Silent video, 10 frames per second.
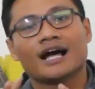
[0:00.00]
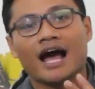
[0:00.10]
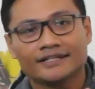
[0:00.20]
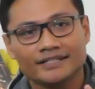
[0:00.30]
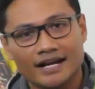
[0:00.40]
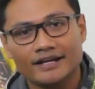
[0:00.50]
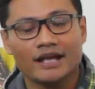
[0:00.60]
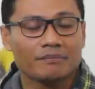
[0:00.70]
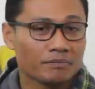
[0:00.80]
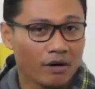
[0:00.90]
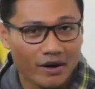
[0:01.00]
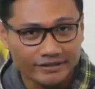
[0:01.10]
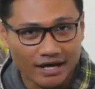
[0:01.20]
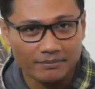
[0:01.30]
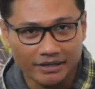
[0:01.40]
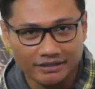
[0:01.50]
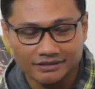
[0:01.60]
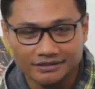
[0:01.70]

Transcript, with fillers: Kehadiran yang membawa damai.